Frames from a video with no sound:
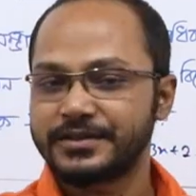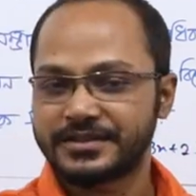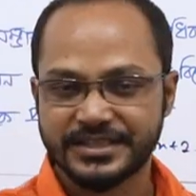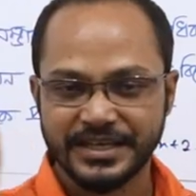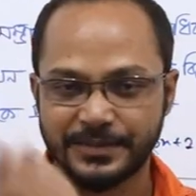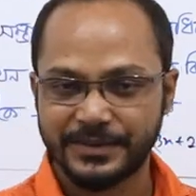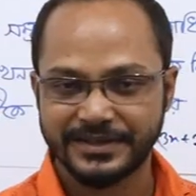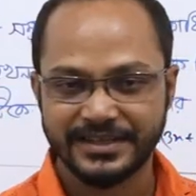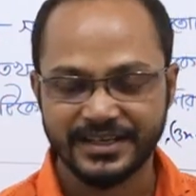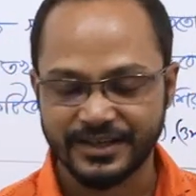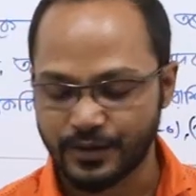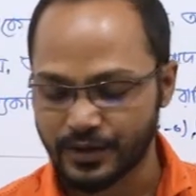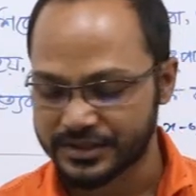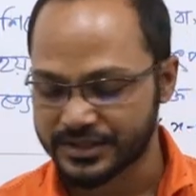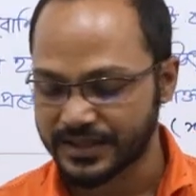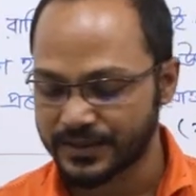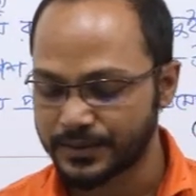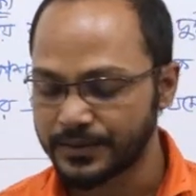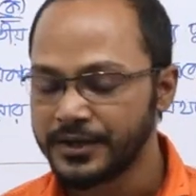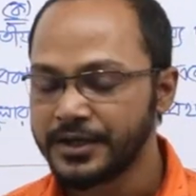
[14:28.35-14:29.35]
হচ্ছে আমাদের
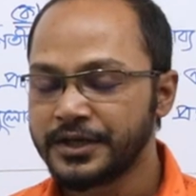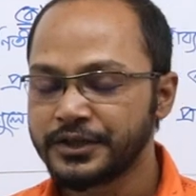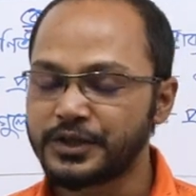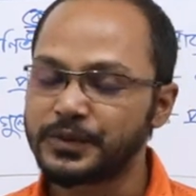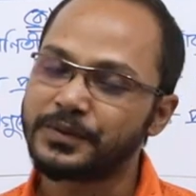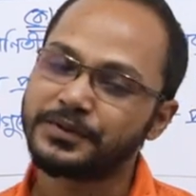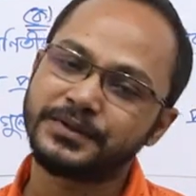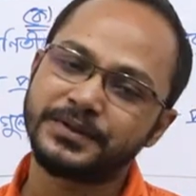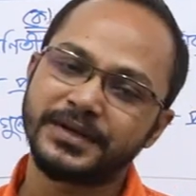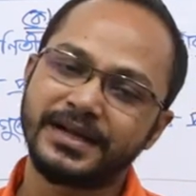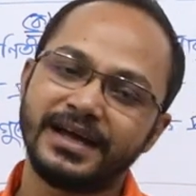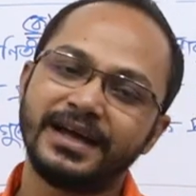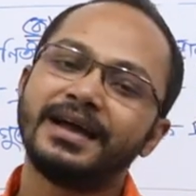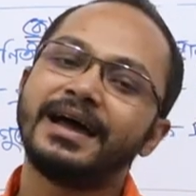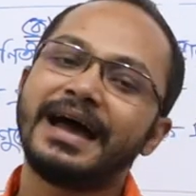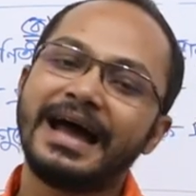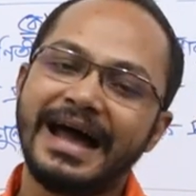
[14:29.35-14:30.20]
গসাগু তো বন্ধুরা